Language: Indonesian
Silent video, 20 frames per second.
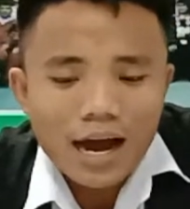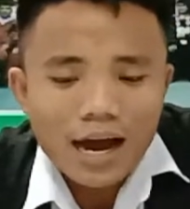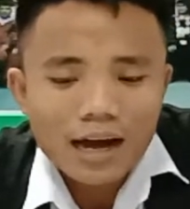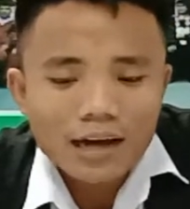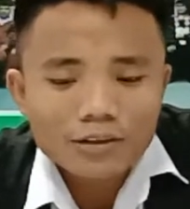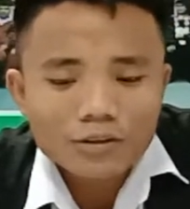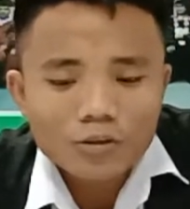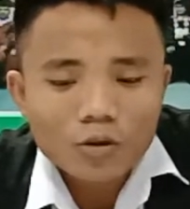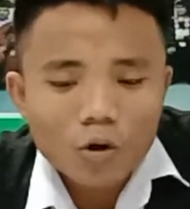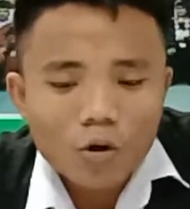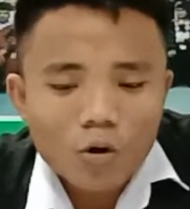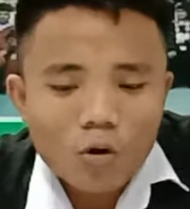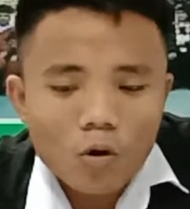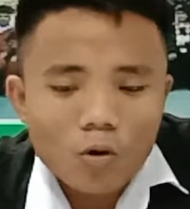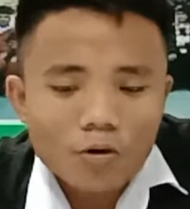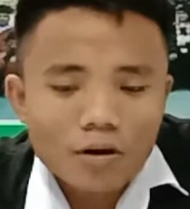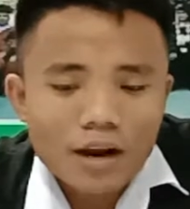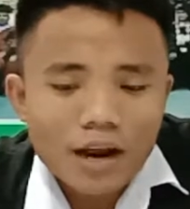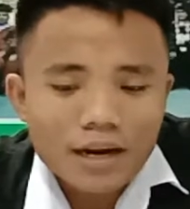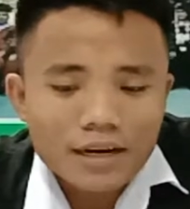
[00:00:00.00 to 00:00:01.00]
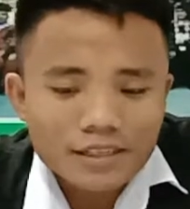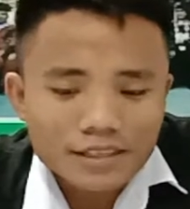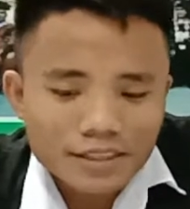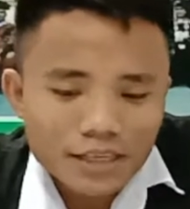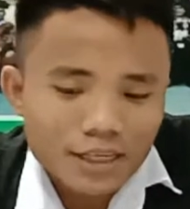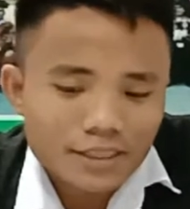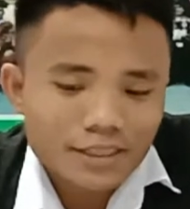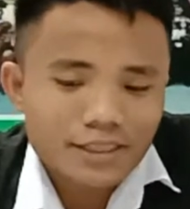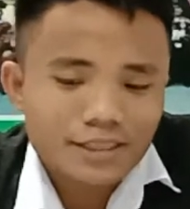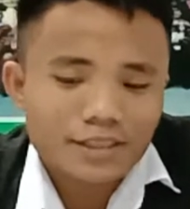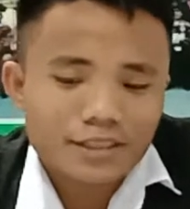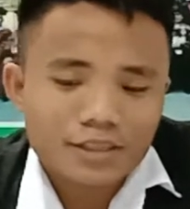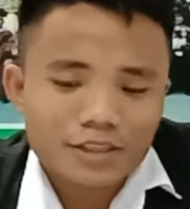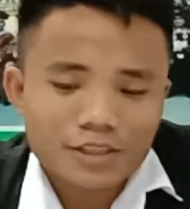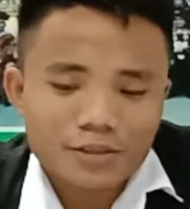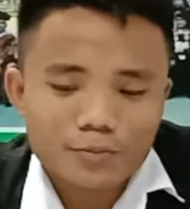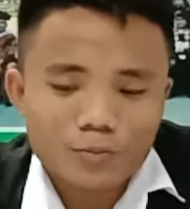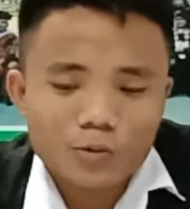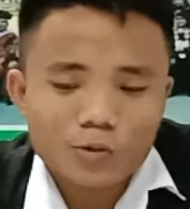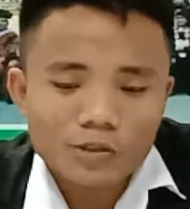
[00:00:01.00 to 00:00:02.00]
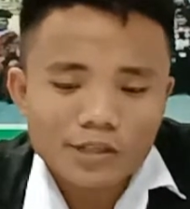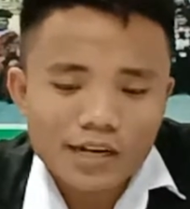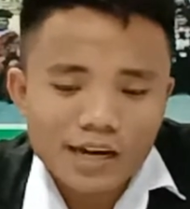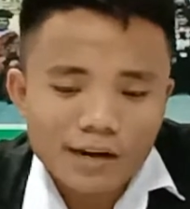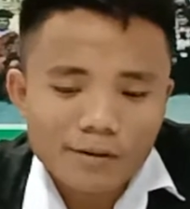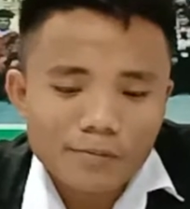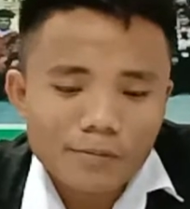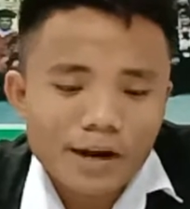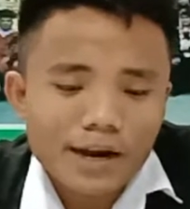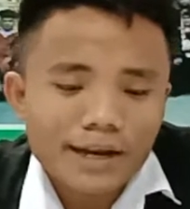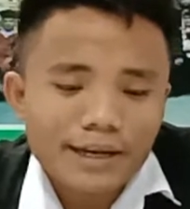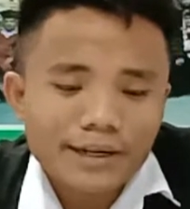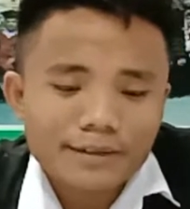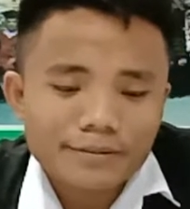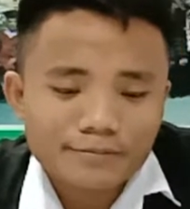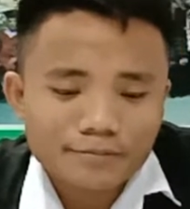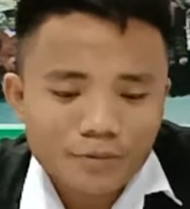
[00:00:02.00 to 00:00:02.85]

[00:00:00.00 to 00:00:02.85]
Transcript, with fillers: atau organisasi tersebut dengan baik.